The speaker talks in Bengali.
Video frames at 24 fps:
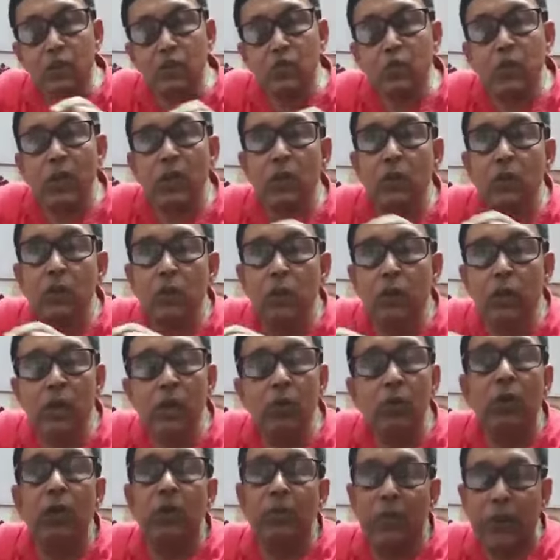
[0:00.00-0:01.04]
স্টুডেন্টগুলো কি
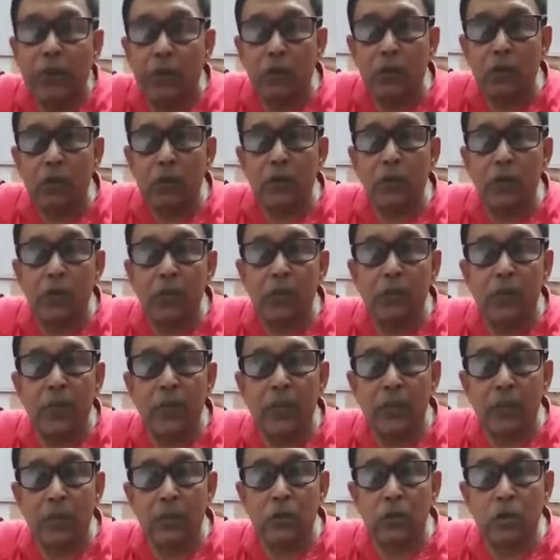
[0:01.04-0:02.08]
করে পেল মানে
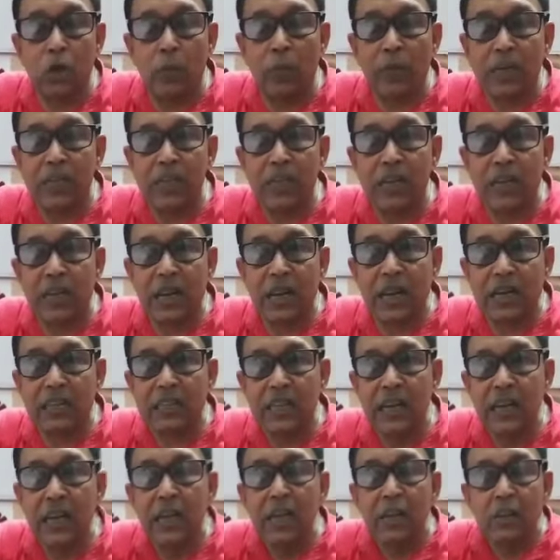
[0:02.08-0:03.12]
ছ মাসের ক্লাস
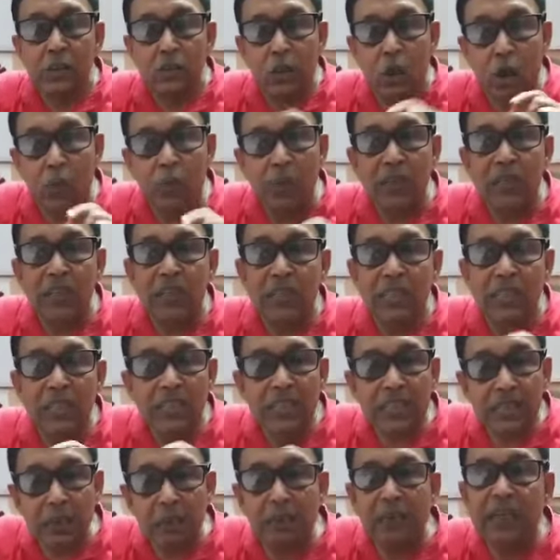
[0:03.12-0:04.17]
ছ মাসের যে
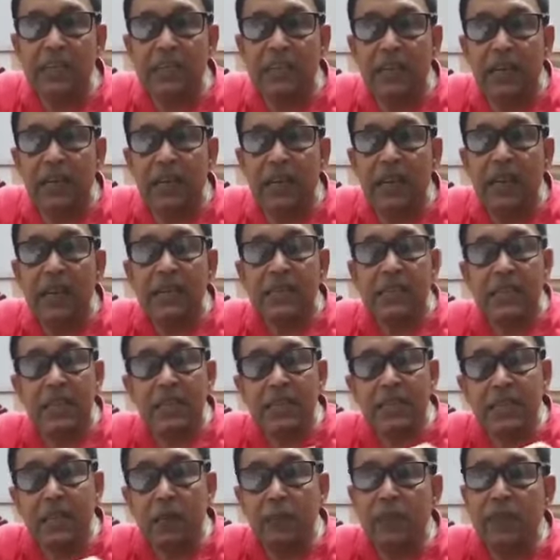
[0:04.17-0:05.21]
সেমিস্টার সেই
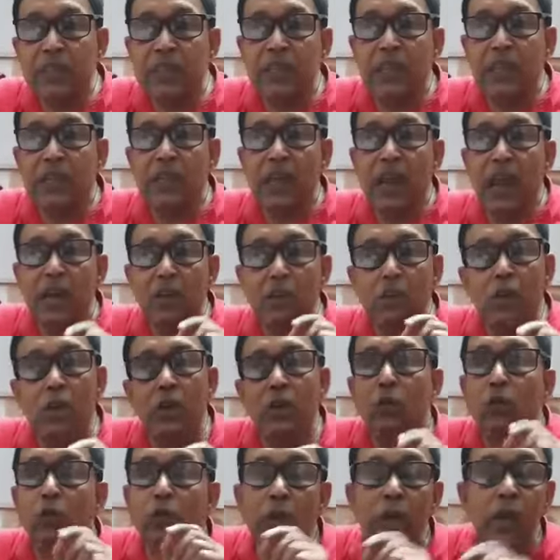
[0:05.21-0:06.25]
সেমিস্টারটা আসলে
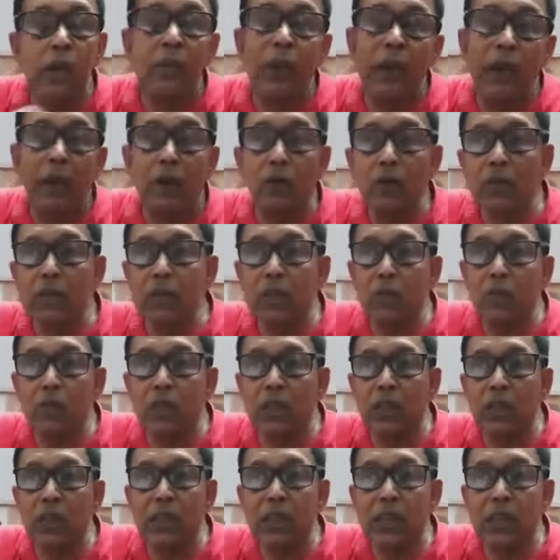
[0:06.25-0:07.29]
ঘুরিয়ে ফেলা হচ্ছে কোথা
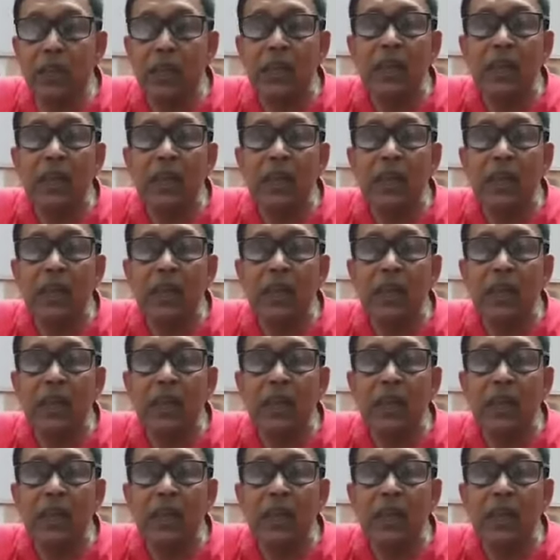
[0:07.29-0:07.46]
থেকে